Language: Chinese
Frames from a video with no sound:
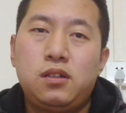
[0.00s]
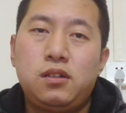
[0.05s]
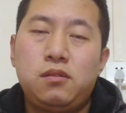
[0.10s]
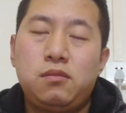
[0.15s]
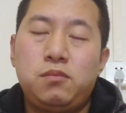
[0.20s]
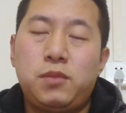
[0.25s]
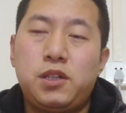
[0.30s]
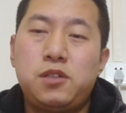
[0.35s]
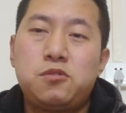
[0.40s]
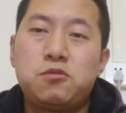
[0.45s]

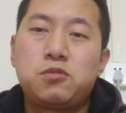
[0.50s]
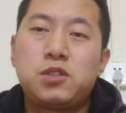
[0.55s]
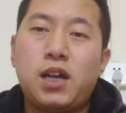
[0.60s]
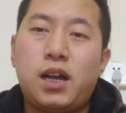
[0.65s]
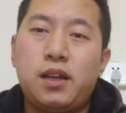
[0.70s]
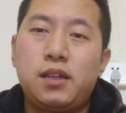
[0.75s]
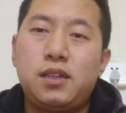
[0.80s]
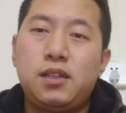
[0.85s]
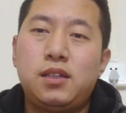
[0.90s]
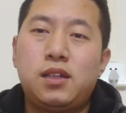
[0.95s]
民族
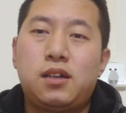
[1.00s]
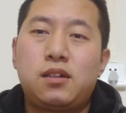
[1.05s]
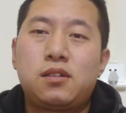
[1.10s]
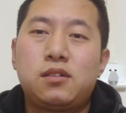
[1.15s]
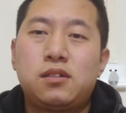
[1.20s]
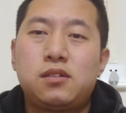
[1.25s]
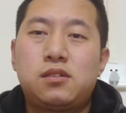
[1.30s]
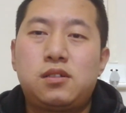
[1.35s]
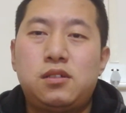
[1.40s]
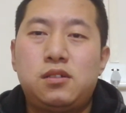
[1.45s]
大义啊，
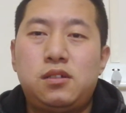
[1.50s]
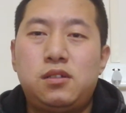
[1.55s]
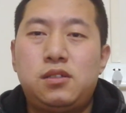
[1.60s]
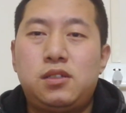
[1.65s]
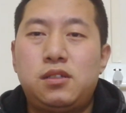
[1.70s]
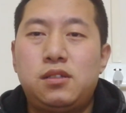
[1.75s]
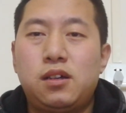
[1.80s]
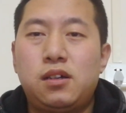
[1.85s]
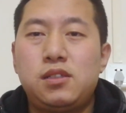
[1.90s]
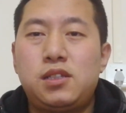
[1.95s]
是
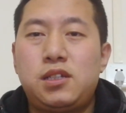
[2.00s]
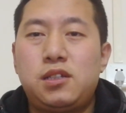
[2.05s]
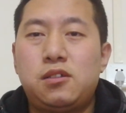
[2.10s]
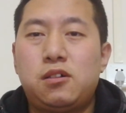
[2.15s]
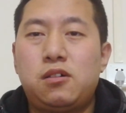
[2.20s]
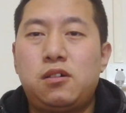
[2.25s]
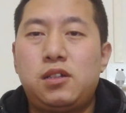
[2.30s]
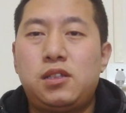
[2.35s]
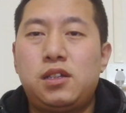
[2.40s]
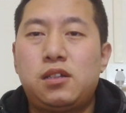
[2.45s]
能起
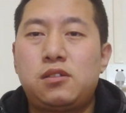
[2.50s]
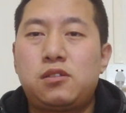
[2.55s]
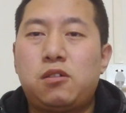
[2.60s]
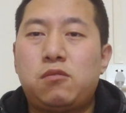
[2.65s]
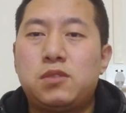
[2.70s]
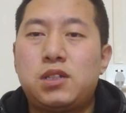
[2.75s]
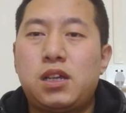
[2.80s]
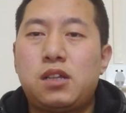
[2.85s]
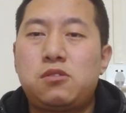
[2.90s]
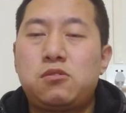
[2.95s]
到一定
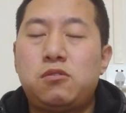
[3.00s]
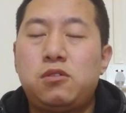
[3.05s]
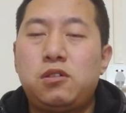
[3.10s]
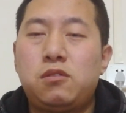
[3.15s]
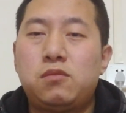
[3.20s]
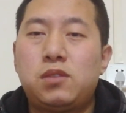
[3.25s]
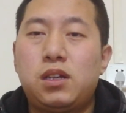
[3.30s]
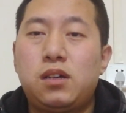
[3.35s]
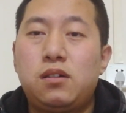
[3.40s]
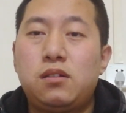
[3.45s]
统战作
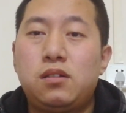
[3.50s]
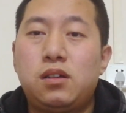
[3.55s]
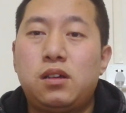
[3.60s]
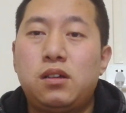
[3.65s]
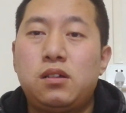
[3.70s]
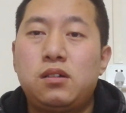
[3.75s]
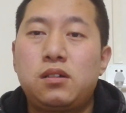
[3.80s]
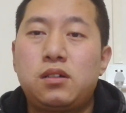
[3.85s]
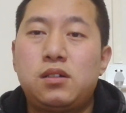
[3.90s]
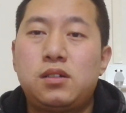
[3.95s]
用的啊。
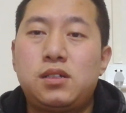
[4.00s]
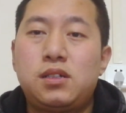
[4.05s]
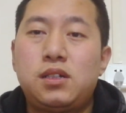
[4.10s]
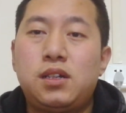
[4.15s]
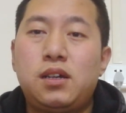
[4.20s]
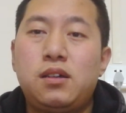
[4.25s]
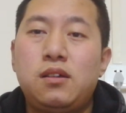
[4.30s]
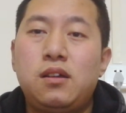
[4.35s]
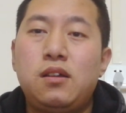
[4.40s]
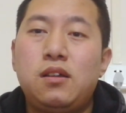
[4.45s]
可是
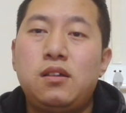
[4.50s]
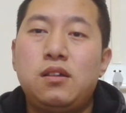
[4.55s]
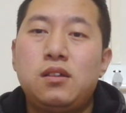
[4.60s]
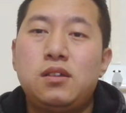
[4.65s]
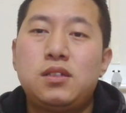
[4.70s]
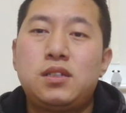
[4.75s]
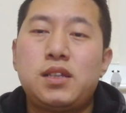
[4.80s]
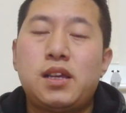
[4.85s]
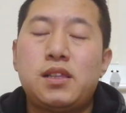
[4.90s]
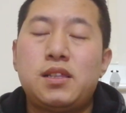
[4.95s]
呢，
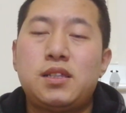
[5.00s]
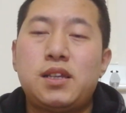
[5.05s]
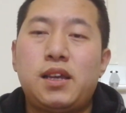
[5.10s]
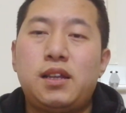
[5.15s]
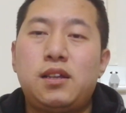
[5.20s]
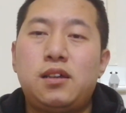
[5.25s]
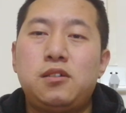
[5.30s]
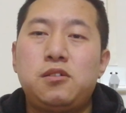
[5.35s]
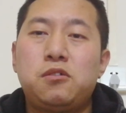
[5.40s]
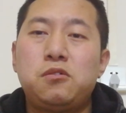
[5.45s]
现在
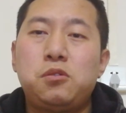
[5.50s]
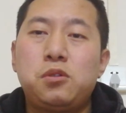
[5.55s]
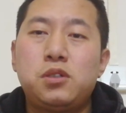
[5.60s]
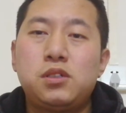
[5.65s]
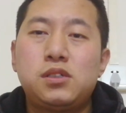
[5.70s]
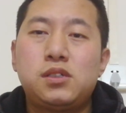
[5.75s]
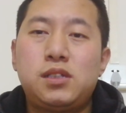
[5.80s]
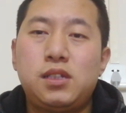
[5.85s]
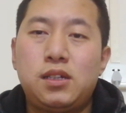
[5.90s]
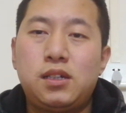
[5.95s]
呢，由于
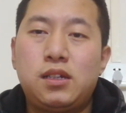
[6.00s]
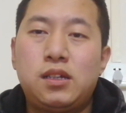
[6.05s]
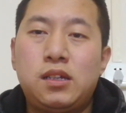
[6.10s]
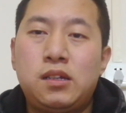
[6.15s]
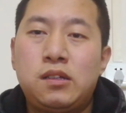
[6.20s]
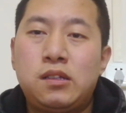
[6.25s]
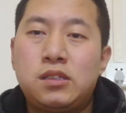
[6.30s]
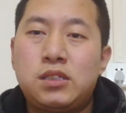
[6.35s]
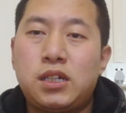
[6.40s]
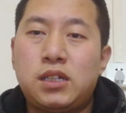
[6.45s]
这
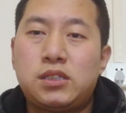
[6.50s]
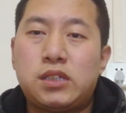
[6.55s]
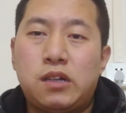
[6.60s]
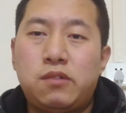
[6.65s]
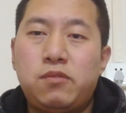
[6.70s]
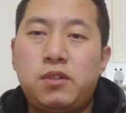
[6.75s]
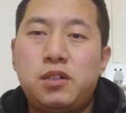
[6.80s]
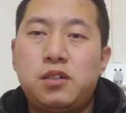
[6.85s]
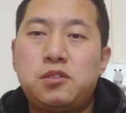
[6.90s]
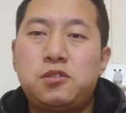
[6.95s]
些在台
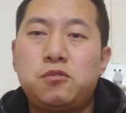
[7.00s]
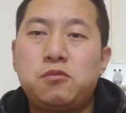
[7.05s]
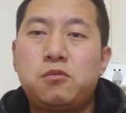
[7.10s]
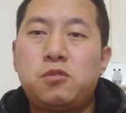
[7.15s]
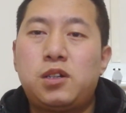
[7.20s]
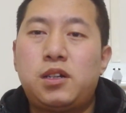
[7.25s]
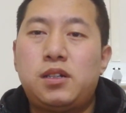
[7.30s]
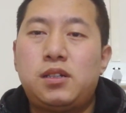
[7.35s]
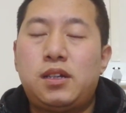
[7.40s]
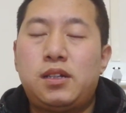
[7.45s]
湾的中国
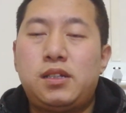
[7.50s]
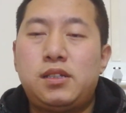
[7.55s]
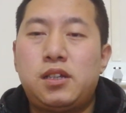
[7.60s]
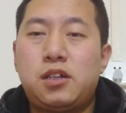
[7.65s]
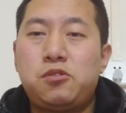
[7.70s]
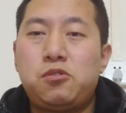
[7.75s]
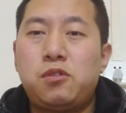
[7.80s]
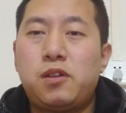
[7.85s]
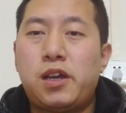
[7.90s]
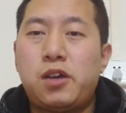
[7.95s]
人呢，已
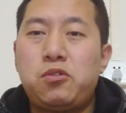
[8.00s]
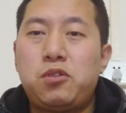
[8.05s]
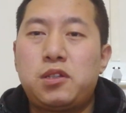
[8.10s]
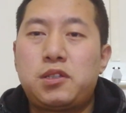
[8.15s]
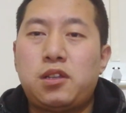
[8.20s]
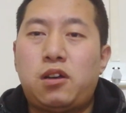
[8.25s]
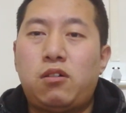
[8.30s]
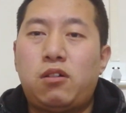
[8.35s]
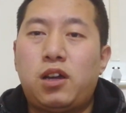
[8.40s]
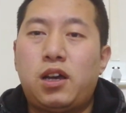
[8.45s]
经越来越
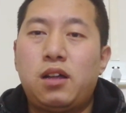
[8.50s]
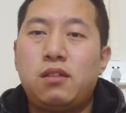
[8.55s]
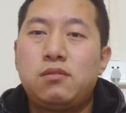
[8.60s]
少了